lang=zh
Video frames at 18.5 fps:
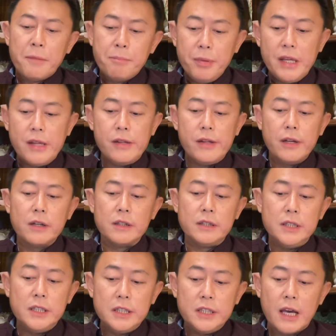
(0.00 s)
毕竟
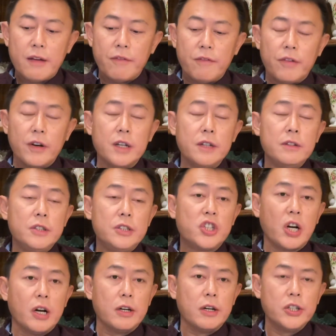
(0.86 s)
一线城
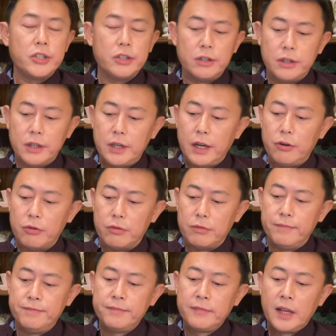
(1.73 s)
城市的这
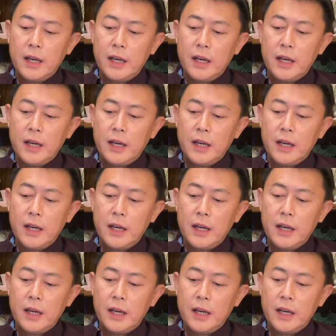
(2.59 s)
种，